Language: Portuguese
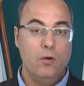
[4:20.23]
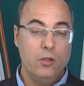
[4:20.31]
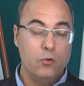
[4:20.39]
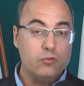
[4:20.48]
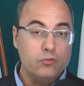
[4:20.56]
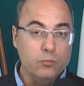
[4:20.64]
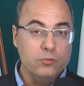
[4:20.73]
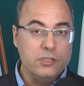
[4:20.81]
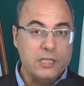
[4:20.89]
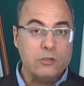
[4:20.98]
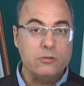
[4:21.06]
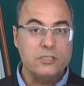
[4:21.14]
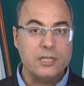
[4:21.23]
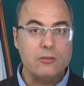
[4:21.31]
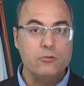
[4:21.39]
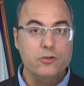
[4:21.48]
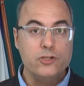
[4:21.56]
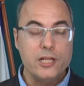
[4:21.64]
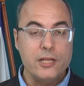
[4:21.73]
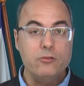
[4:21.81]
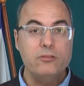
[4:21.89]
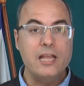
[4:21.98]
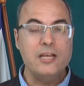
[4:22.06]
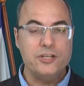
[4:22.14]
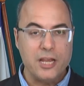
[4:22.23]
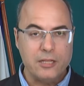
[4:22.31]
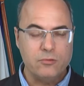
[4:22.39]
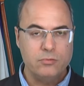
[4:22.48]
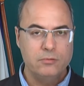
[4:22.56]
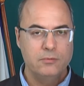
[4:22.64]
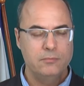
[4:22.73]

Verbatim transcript: Eu costumo dizer que o Estado do Rio de Janeiro tem jeito.